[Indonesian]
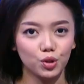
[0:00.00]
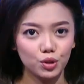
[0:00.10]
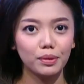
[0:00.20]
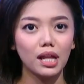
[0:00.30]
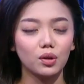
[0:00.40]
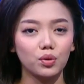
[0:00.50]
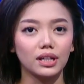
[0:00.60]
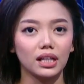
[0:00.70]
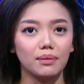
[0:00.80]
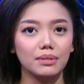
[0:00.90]
Modus pelaku
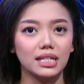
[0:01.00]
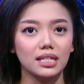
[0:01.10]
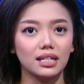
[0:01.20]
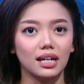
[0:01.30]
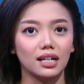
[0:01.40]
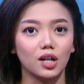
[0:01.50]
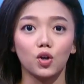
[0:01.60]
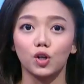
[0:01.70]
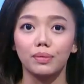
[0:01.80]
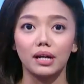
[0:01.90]
adalah menjanjikan
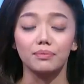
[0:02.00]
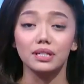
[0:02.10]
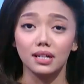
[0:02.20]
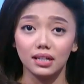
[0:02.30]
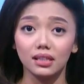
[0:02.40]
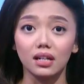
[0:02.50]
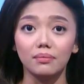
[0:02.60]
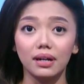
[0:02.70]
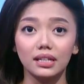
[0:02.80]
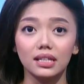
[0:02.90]
anak korban bisa
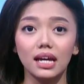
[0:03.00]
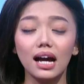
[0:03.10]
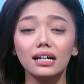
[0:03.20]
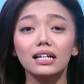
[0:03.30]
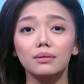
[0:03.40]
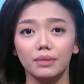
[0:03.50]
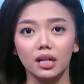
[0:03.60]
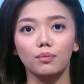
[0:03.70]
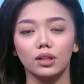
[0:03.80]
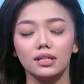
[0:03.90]
diterima di
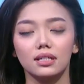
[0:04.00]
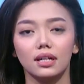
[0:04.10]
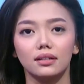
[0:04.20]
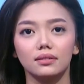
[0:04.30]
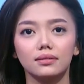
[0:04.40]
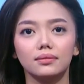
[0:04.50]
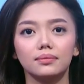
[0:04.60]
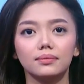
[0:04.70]
Akademi Kepolisian.